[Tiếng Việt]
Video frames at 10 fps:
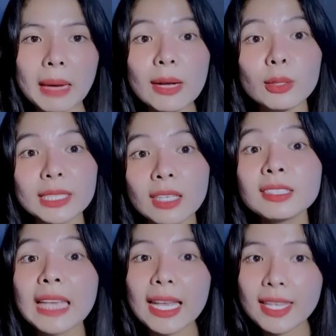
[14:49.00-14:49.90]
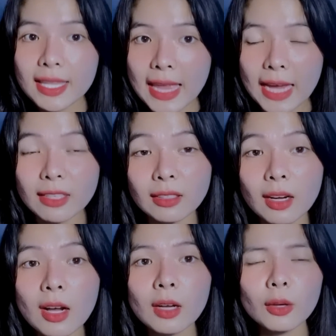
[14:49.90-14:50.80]
bà còn dẫn trai về nhà
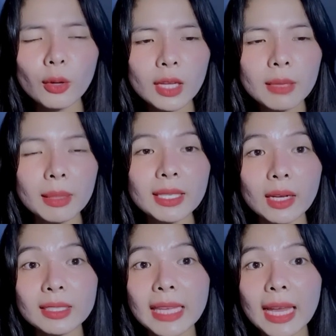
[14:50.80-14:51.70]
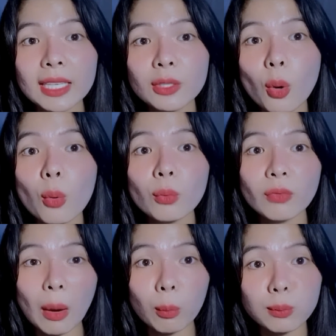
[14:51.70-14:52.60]
nữa đôi khi bà dẫn trai vô
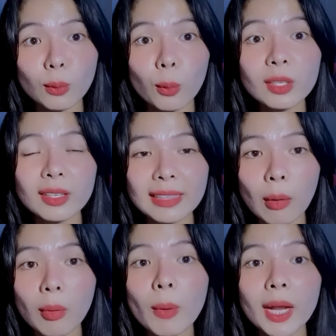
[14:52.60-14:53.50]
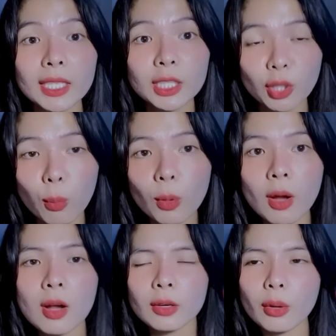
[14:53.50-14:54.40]
phòng của vợ chồng có quan hệ tình
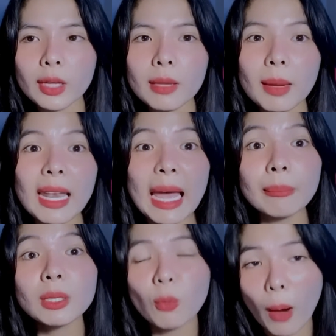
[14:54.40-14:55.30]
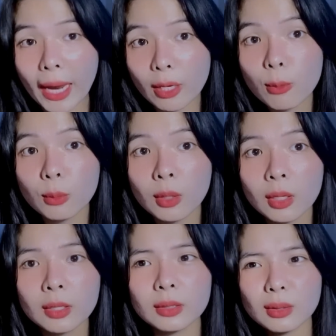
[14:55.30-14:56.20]
dục đôi khi bà làm bên ngoài luôn
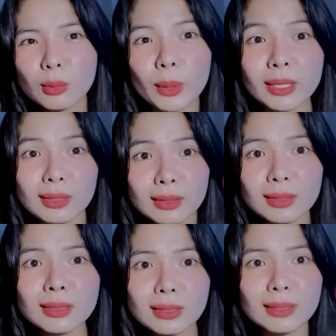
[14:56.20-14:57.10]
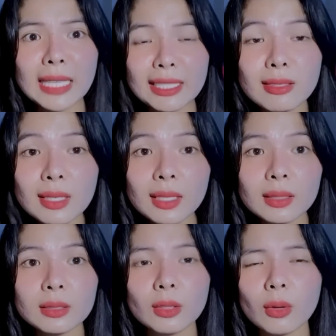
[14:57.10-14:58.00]
ngoài nhà trước
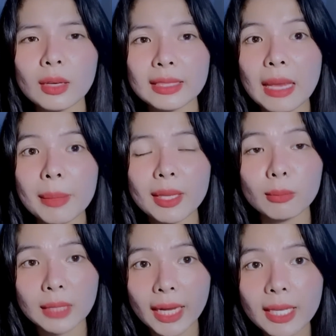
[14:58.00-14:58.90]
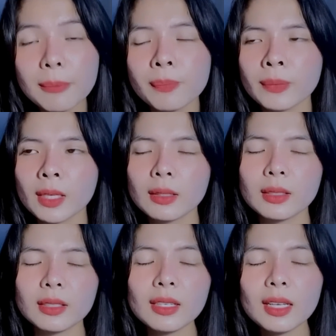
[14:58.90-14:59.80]
á cho là cha mẹ chồng thấy
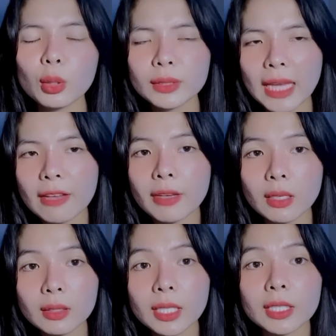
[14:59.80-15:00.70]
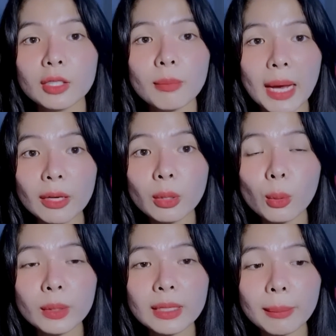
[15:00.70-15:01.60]
thì những lần con trai về đưa tiền cho bà
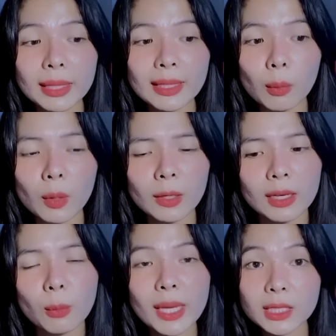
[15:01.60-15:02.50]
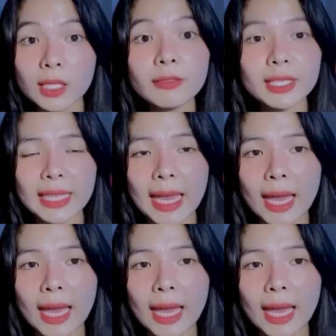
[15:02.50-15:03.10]
nuôi cho mẹ chồng hoặc là quán xuyến việc